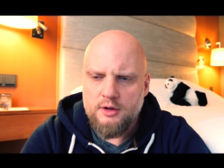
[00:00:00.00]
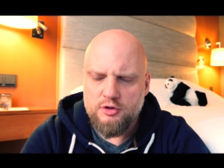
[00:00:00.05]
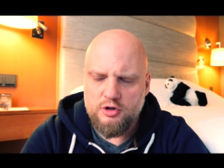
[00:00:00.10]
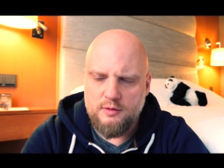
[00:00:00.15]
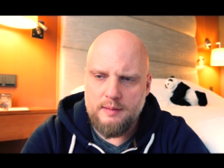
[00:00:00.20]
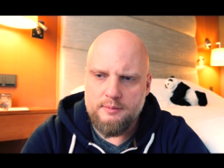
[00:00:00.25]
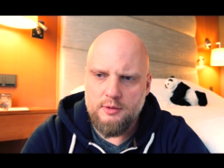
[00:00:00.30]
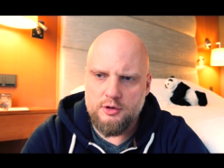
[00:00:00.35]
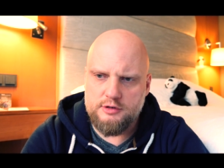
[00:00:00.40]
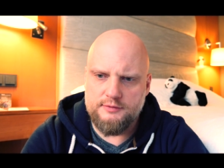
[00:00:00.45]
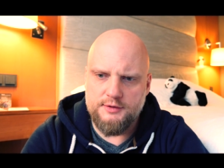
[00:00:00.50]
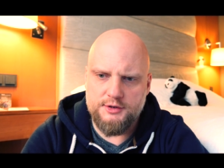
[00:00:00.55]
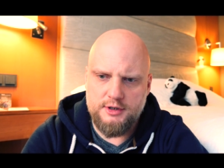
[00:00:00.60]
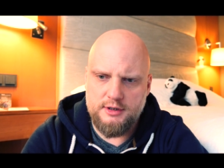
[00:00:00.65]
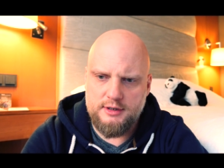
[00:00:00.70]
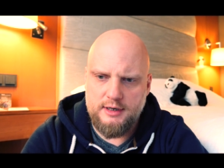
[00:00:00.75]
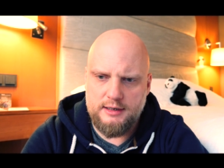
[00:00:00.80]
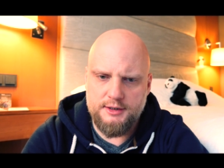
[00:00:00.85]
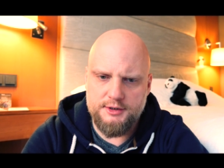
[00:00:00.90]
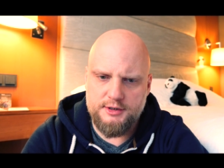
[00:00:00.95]
to mamy
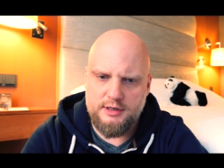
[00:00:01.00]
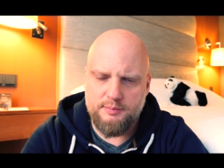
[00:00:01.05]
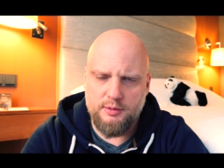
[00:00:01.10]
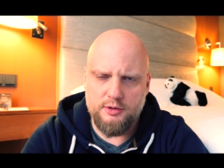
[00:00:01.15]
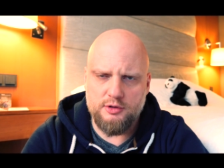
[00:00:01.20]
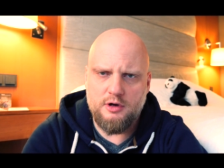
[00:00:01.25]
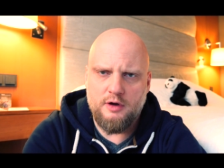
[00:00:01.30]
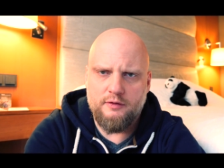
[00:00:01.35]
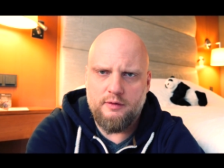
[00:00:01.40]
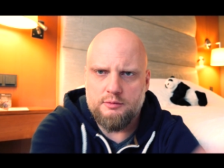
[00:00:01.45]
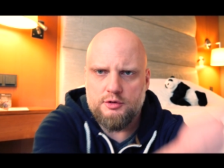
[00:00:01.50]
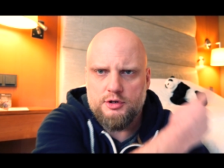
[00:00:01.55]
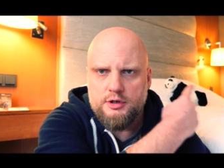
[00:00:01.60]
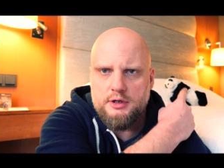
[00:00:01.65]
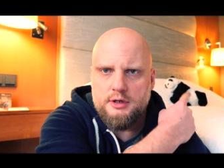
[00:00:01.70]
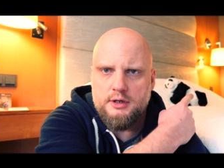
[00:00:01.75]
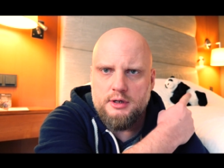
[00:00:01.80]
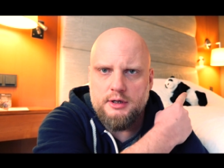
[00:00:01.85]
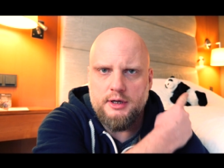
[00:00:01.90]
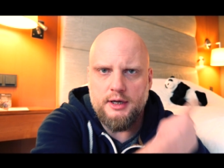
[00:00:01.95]
oczywiście tradycję piątkową,
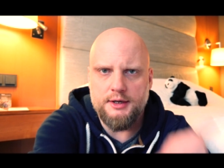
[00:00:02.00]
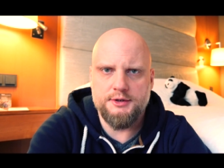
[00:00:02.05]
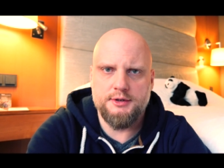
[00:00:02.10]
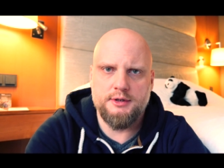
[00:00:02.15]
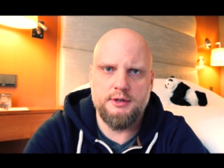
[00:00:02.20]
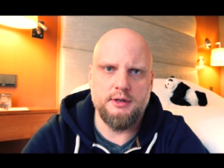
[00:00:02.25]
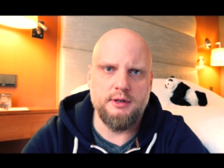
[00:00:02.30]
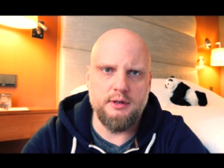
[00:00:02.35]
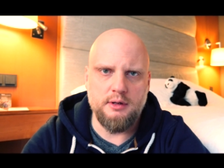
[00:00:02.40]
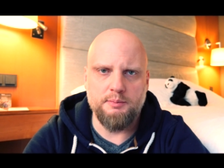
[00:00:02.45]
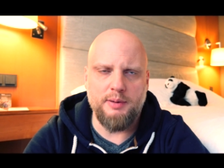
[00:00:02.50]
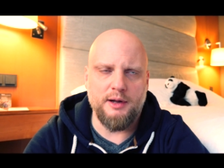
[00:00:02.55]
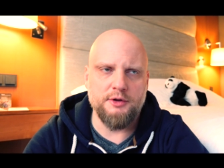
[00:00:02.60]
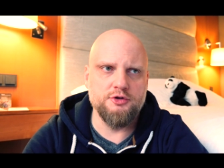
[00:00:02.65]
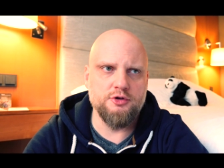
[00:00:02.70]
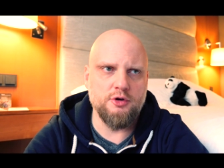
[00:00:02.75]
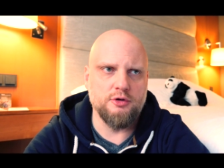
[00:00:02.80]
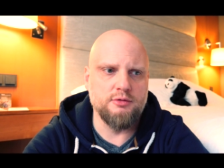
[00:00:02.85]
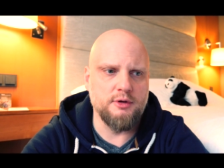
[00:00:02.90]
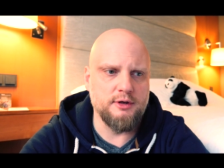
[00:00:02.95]
czyli jest y,
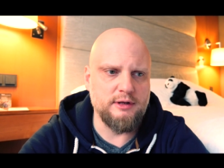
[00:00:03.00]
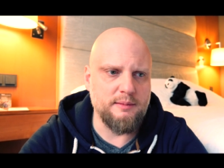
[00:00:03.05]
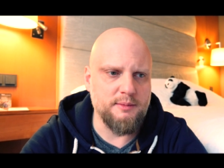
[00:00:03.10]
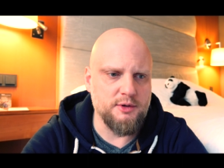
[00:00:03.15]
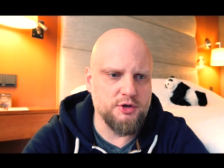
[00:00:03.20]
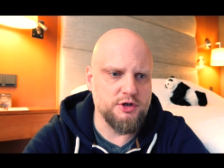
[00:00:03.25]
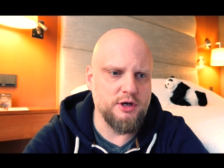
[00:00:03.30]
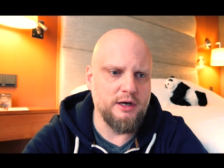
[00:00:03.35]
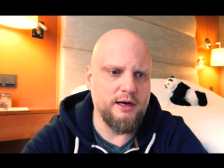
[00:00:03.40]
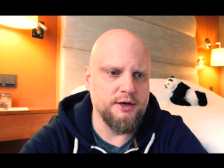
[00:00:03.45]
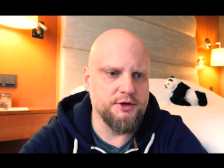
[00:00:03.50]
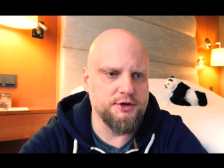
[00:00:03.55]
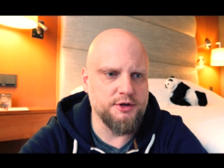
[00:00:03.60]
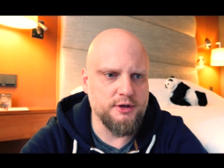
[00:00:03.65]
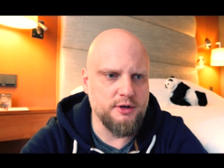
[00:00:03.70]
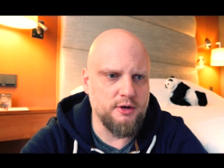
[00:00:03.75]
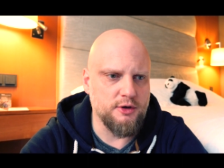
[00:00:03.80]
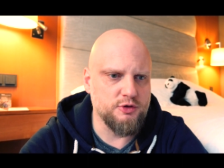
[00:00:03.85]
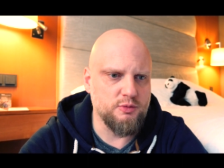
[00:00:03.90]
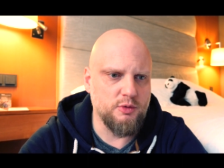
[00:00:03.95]
pandzio, który tam jeszcze
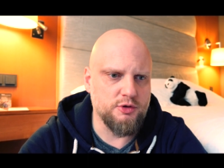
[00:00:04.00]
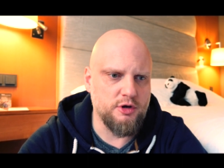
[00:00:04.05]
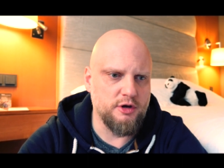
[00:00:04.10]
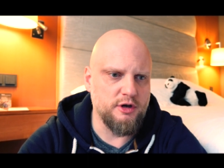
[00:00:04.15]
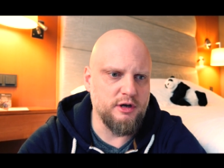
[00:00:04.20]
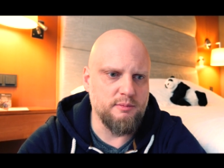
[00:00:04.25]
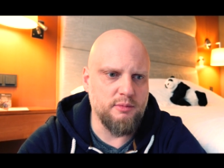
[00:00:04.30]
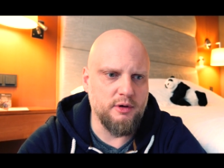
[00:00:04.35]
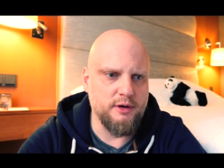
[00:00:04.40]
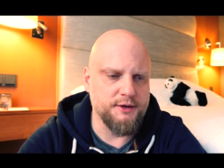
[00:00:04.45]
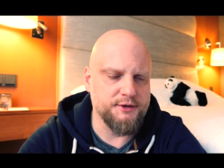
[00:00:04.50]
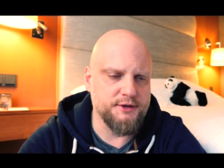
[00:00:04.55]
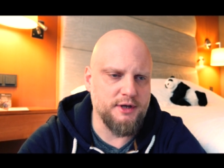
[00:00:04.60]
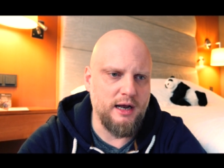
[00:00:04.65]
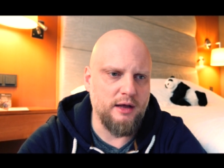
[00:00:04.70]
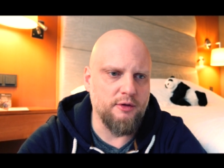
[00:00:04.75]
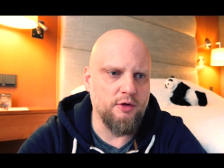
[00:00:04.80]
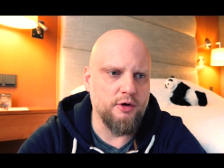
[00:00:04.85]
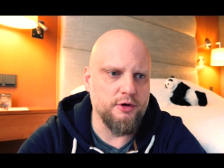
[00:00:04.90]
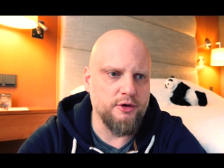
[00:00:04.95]
leży rozłożony, bo jest
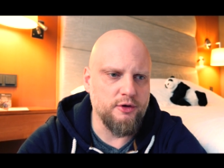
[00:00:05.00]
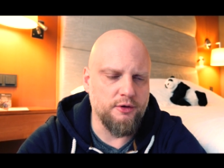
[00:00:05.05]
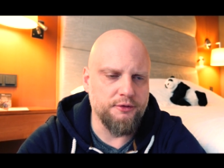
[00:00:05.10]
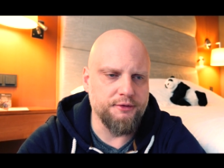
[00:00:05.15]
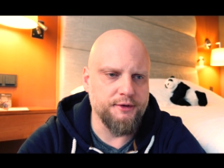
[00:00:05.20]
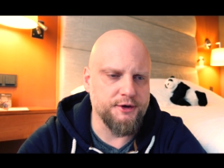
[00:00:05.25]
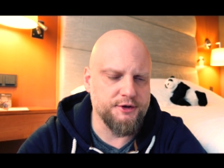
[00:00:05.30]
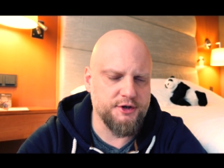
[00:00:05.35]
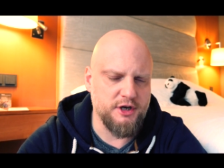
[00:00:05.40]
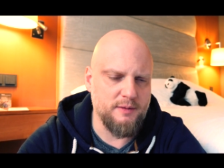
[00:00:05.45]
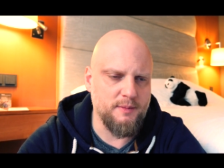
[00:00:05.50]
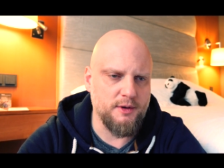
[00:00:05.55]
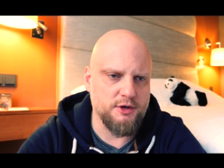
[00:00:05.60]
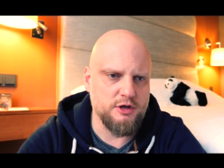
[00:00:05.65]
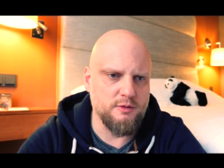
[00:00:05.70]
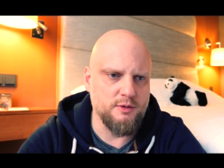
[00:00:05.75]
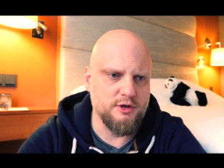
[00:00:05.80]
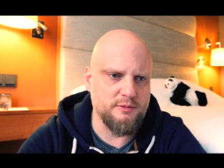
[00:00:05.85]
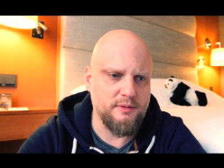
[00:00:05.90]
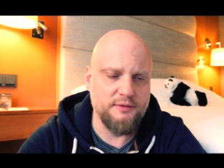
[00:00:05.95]
rano i on jeszcze nie ma
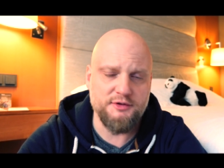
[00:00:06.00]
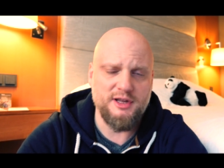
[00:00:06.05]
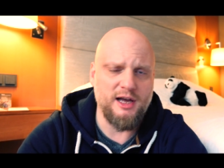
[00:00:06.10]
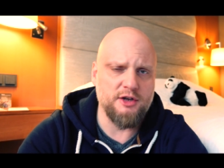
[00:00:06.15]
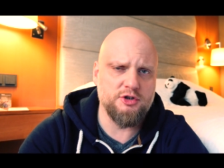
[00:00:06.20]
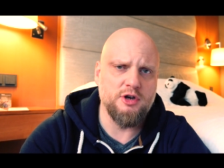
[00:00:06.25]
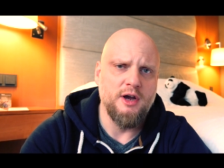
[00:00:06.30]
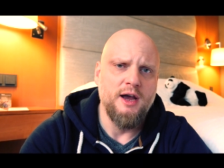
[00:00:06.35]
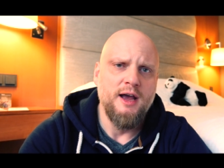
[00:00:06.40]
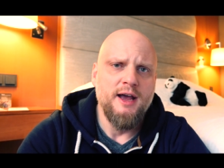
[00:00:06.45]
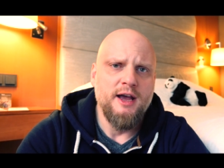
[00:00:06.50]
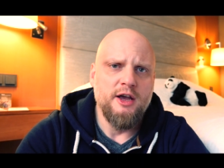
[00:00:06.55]
siły, żeby wstać.